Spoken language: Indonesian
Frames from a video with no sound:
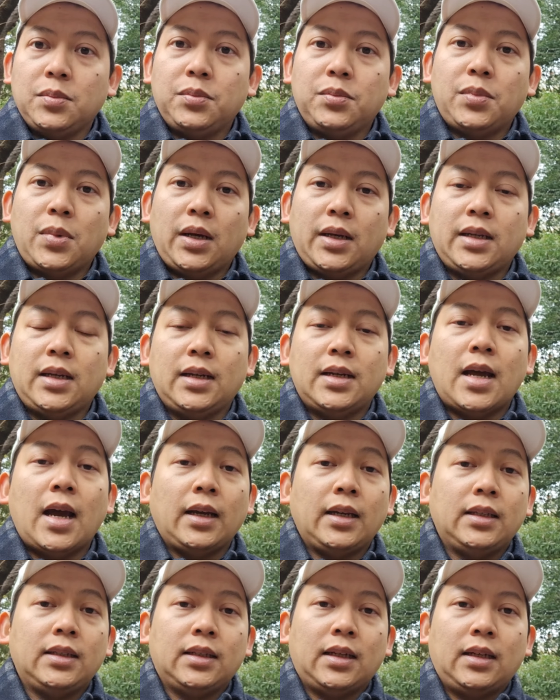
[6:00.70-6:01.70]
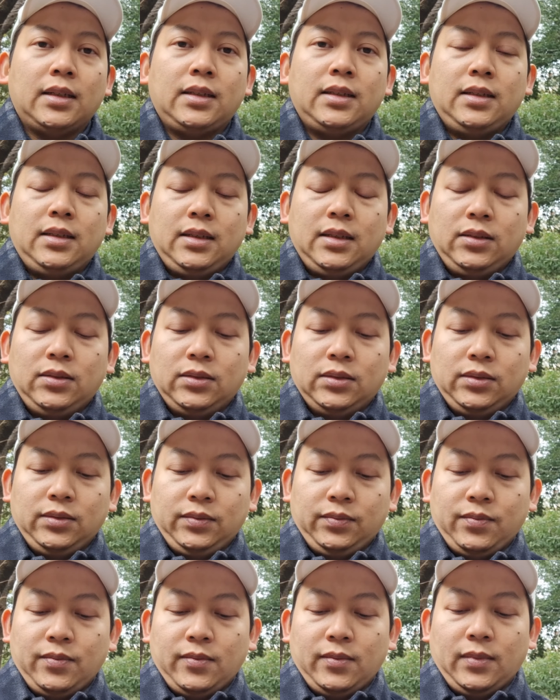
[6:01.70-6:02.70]
makin ada angin angin gitu
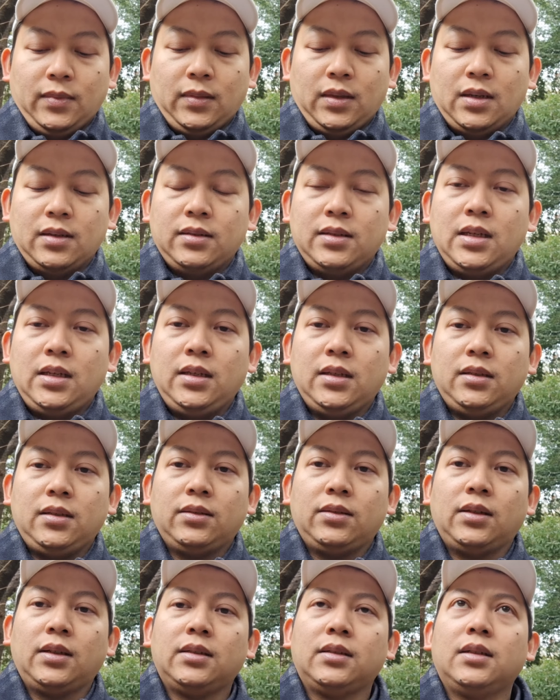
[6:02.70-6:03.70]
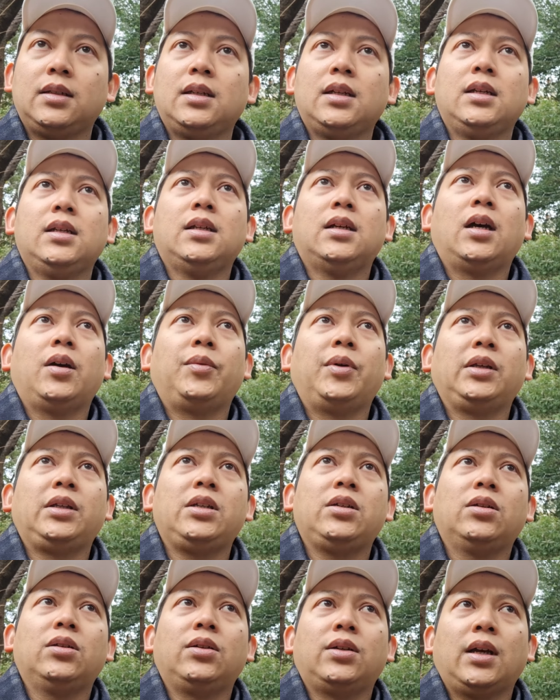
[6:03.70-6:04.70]
dingin gitu kan
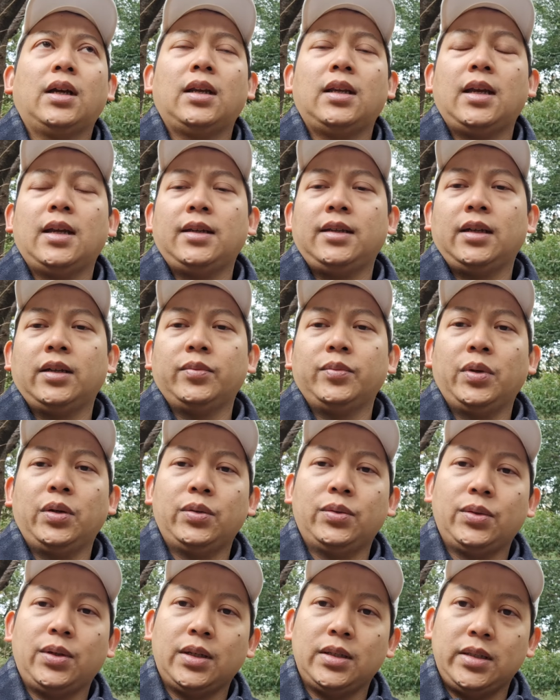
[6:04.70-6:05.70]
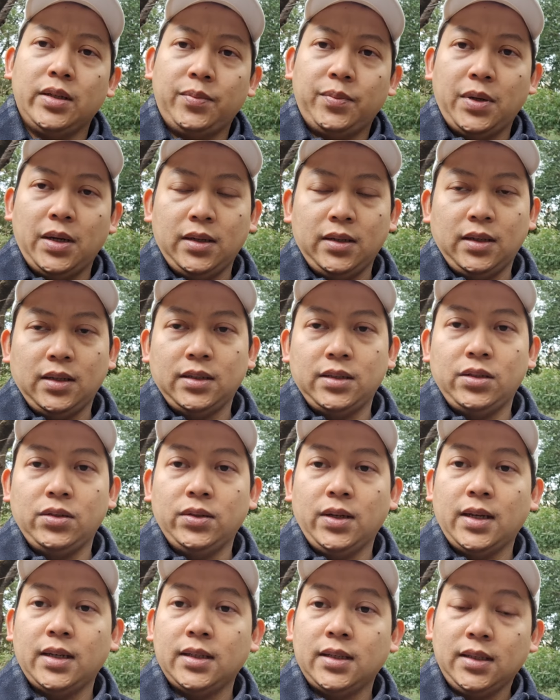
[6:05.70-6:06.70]
apalagi kalau kalian yang mau ke Jepang ke
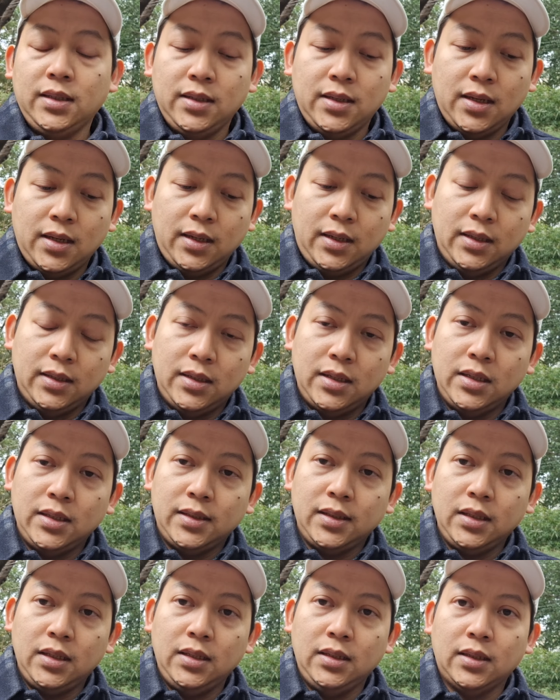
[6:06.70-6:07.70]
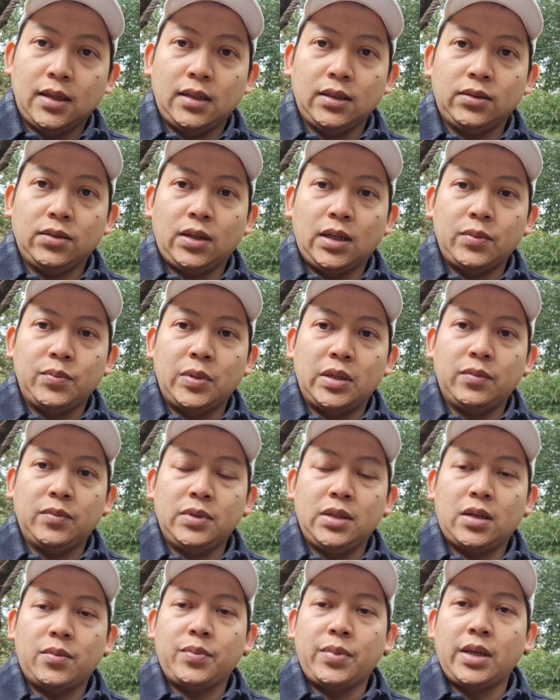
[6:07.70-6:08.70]
USJ ke Disney nah itu kan
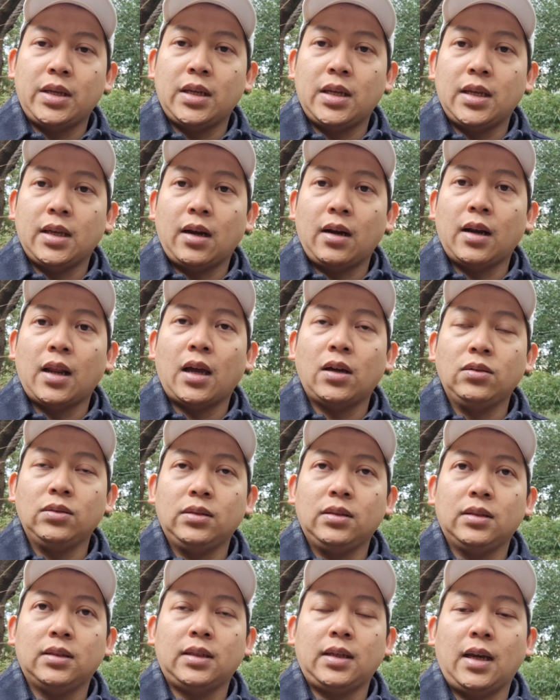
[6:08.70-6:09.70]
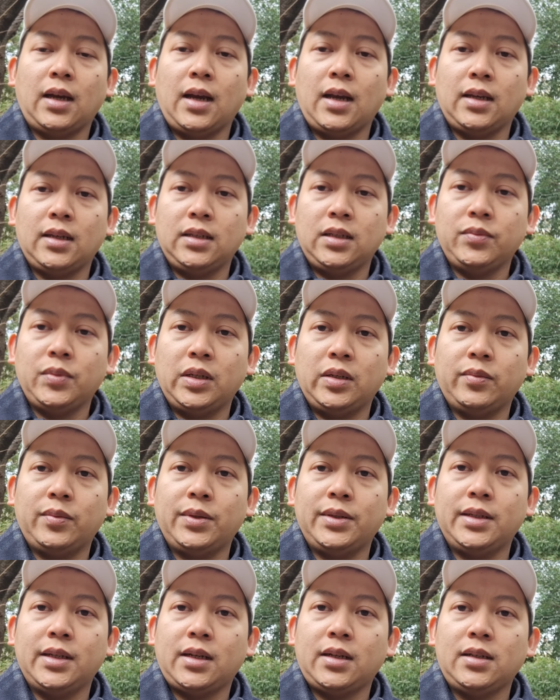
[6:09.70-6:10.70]
bener-bener pinggir laut yang anginnya
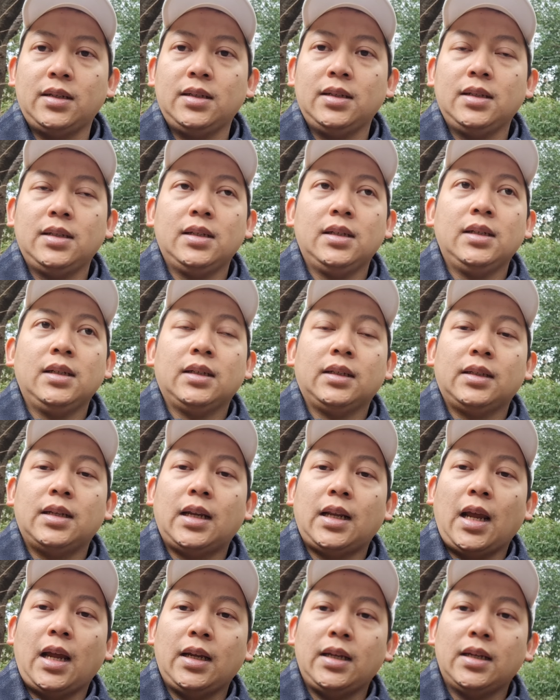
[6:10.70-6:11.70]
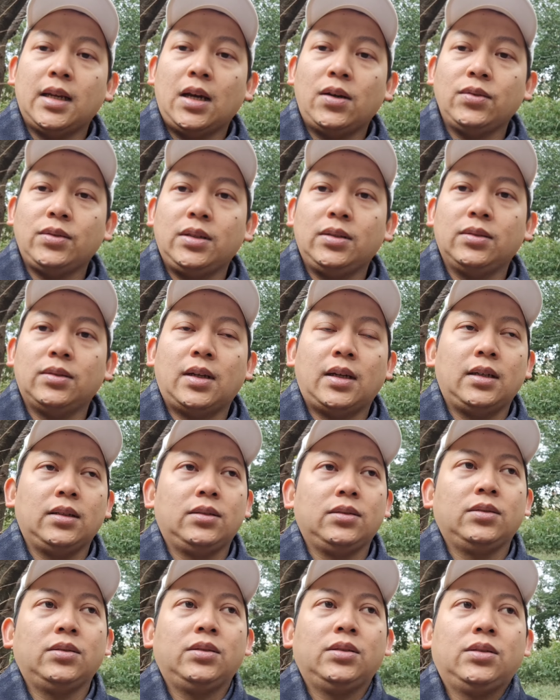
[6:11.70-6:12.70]
bener-bener dari angin laut gitu nah
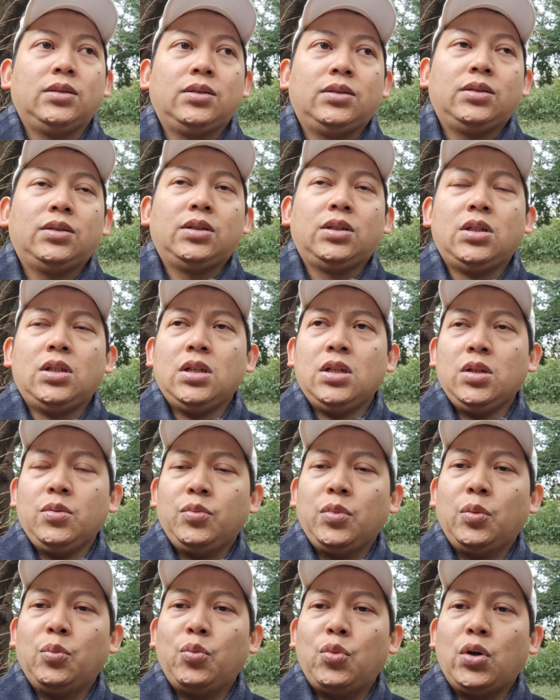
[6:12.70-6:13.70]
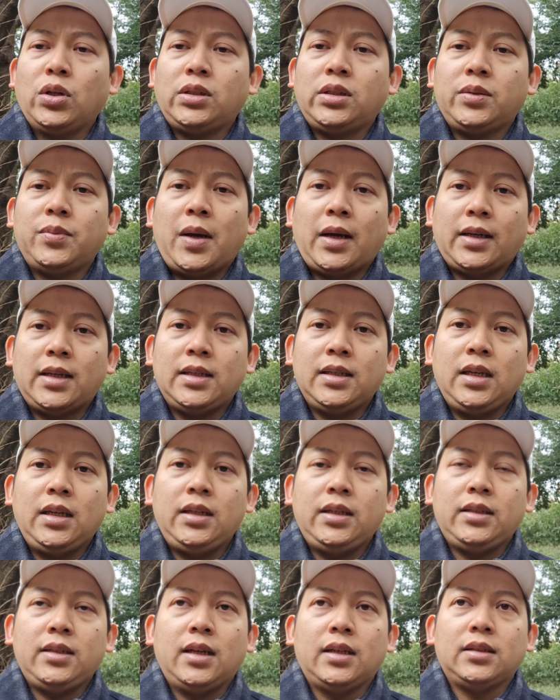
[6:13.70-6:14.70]
itu membuat semakin
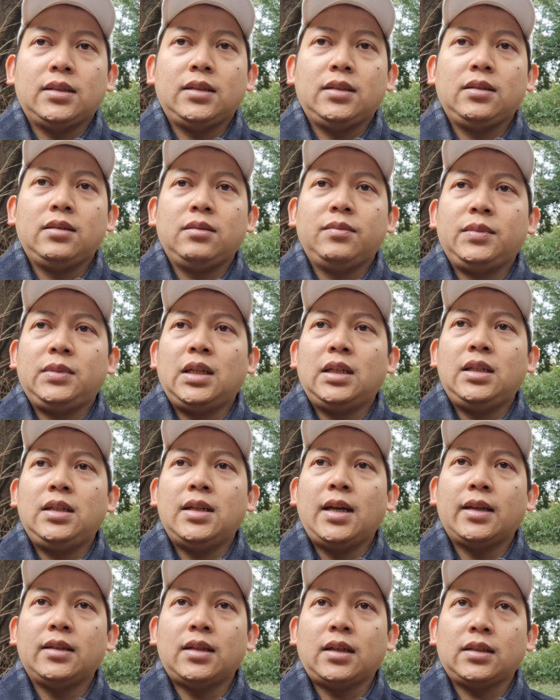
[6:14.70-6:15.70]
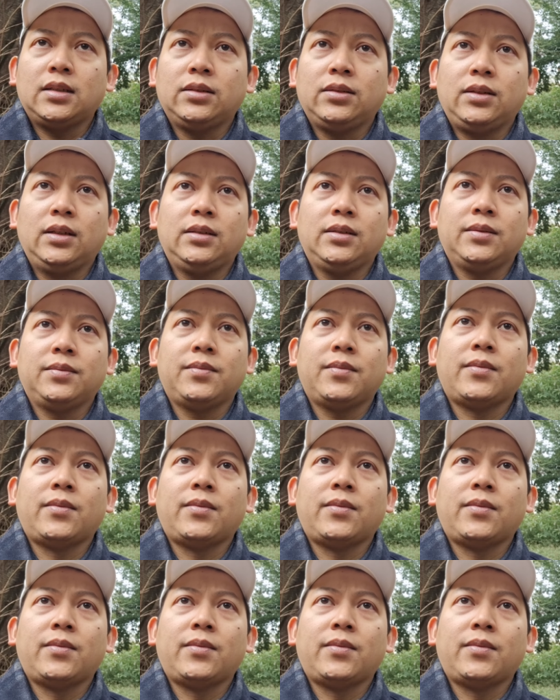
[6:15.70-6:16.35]
dingin guys jadi nggak enak gitu kan